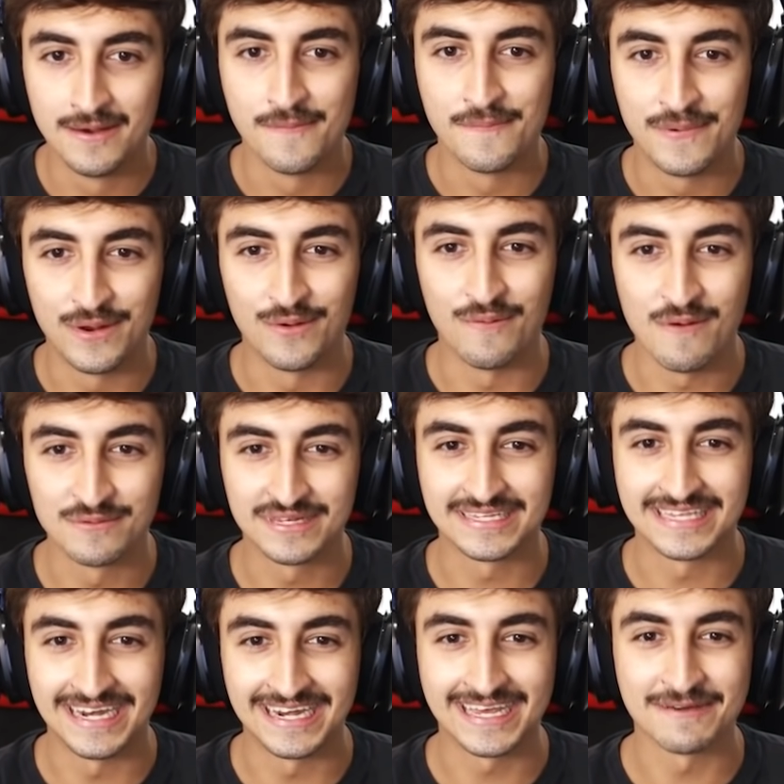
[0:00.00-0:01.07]
Pero vamos a
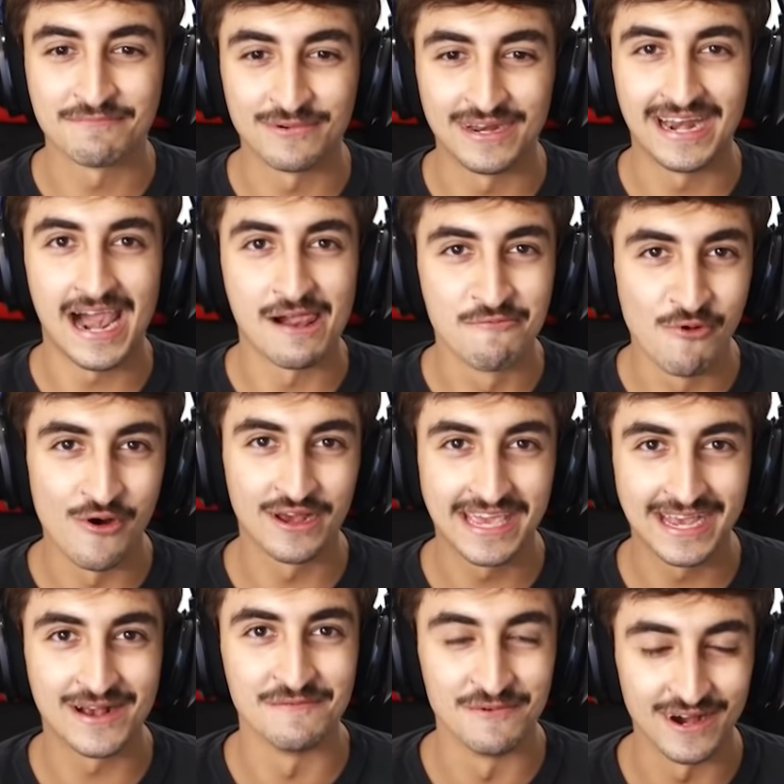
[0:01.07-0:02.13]
tener que poner al
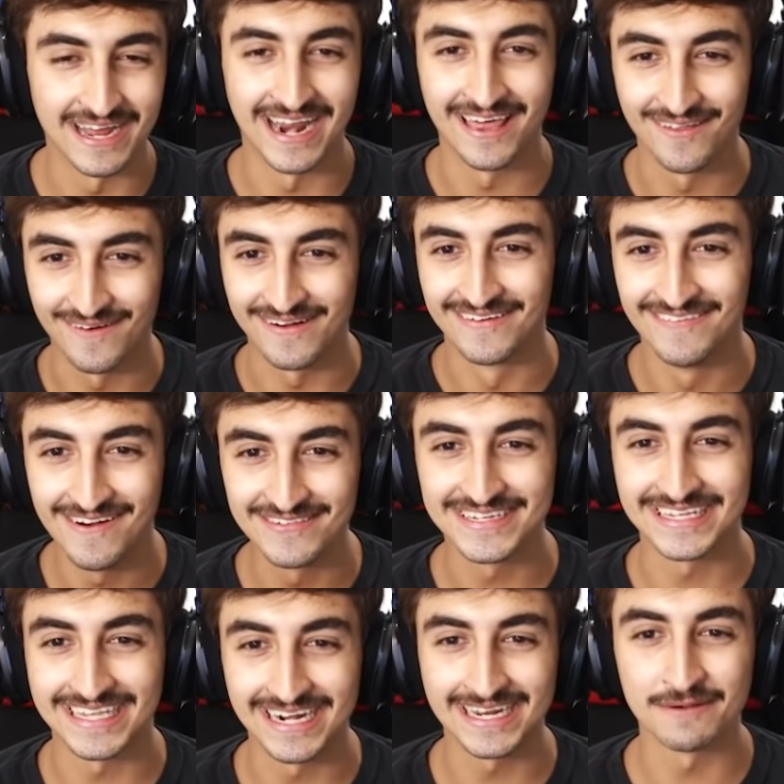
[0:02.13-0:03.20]
Wonky como ganador. Vamos
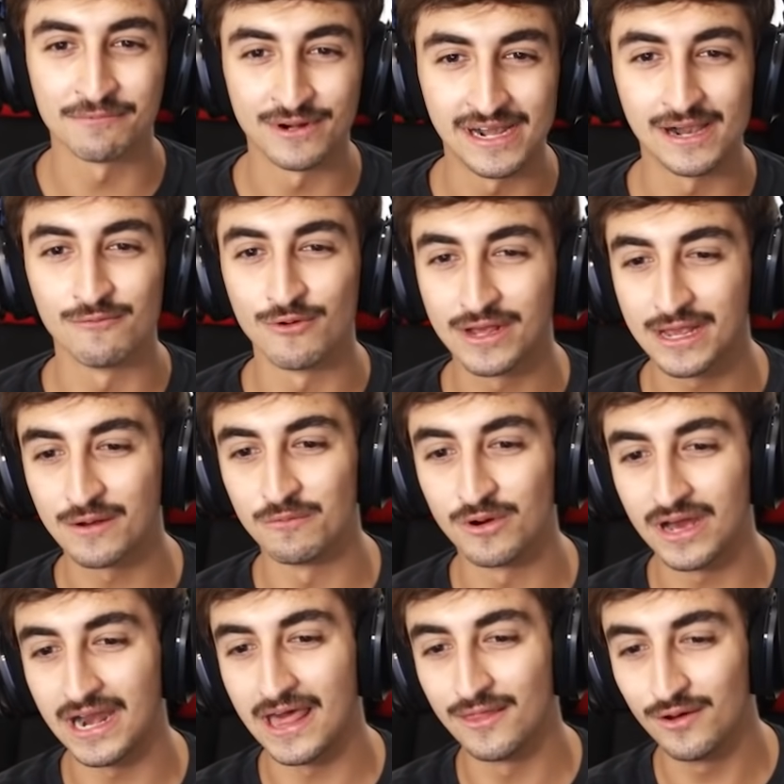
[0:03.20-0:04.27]
a tener que poner al Wonky como
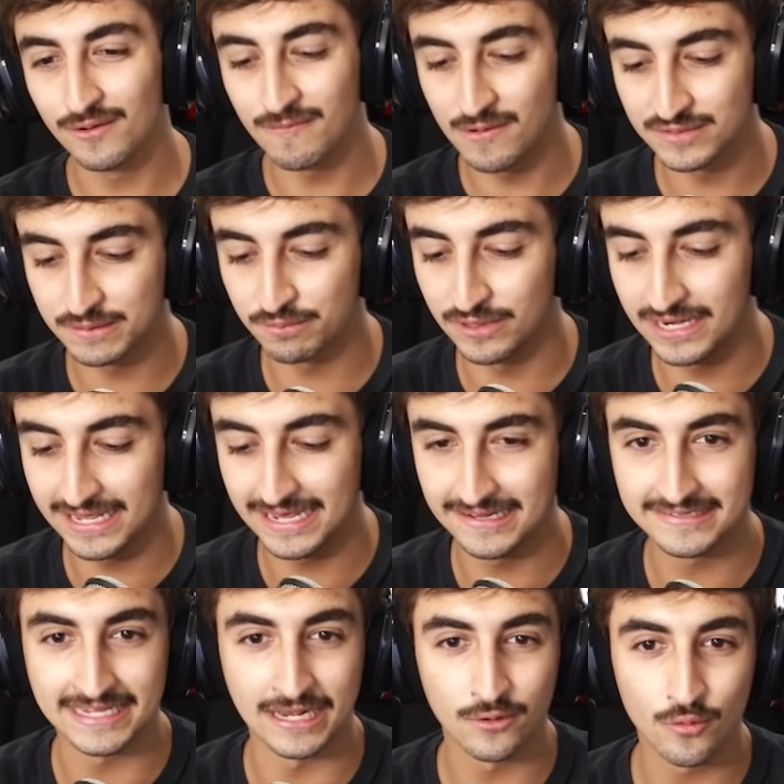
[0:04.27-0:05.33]
ganador. Vamos a poner
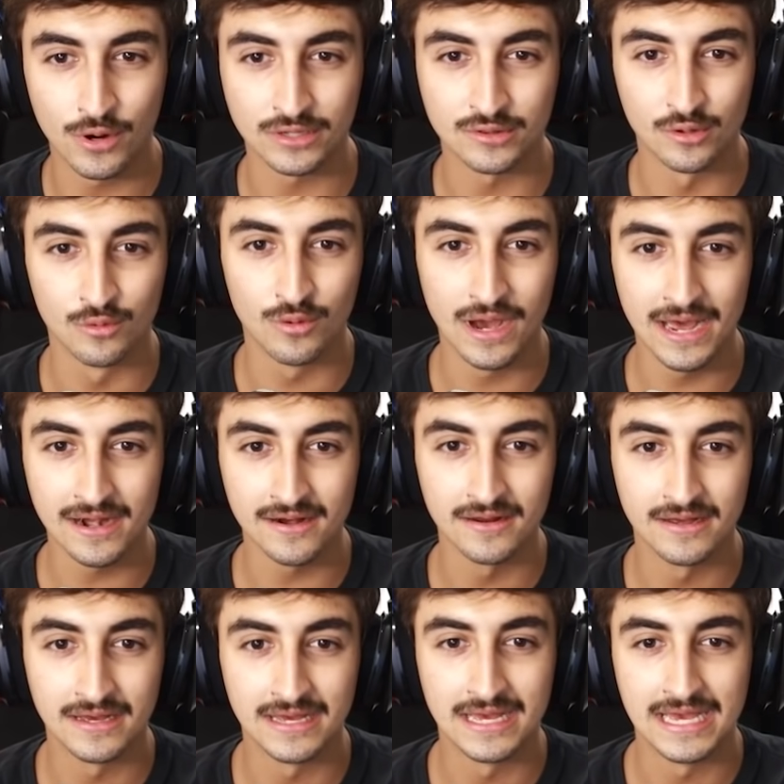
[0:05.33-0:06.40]
este en cuarto lugar.